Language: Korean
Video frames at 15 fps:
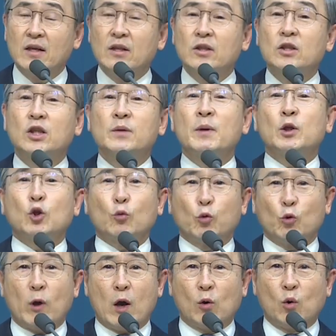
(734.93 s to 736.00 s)
그럼에도
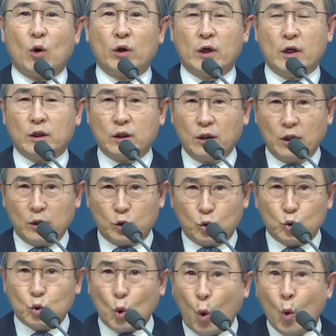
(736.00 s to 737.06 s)
불구하고 더
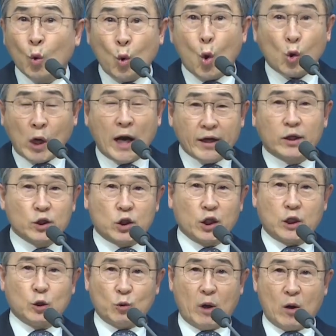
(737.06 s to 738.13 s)
통곡하여서
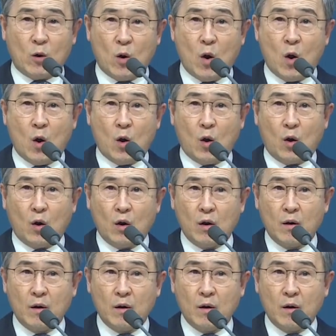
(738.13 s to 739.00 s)
기도하고